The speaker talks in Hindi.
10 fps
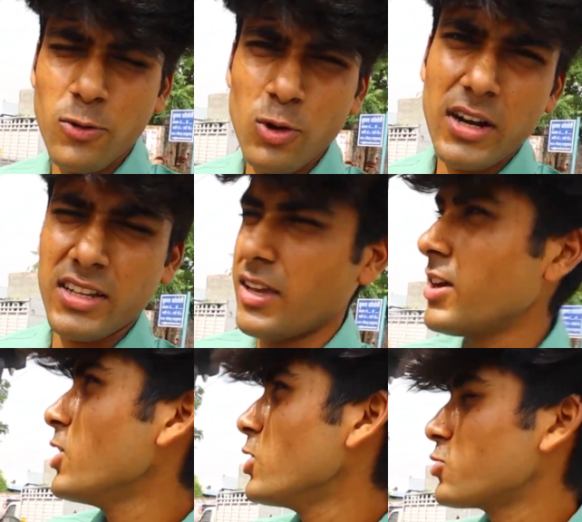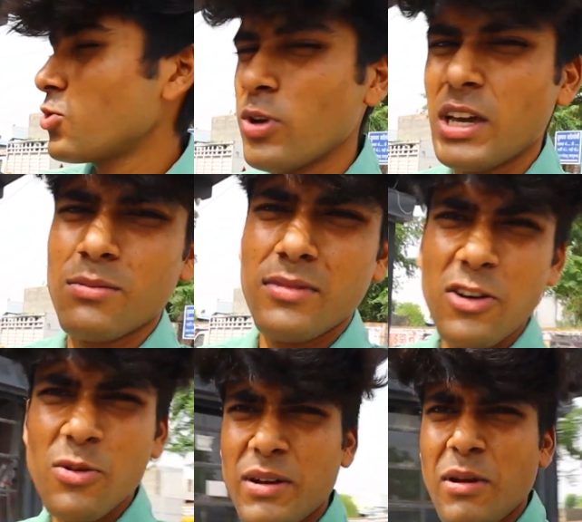फॉलो करते हैं तो एक
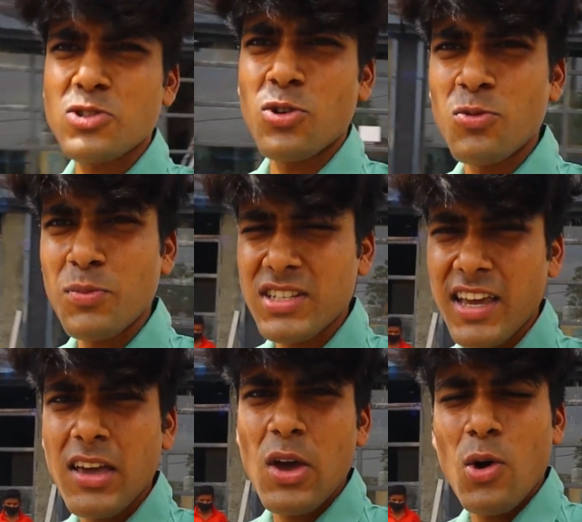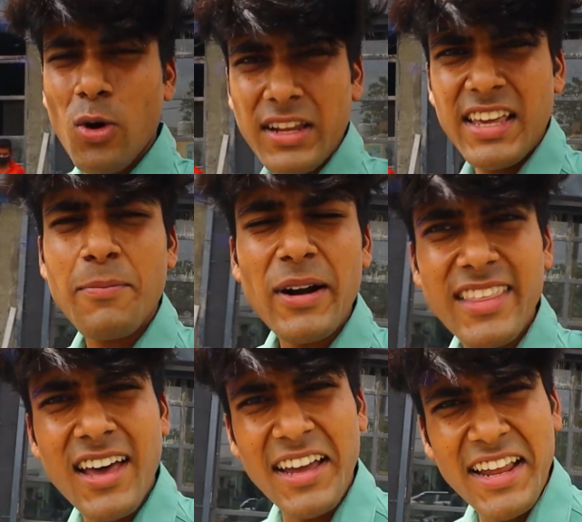देखो मेरे पास शोरूम पीछे और ये
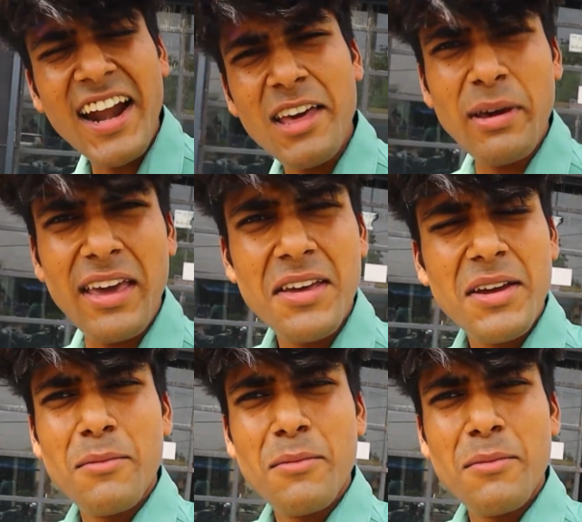पड़ता है हरियाणा में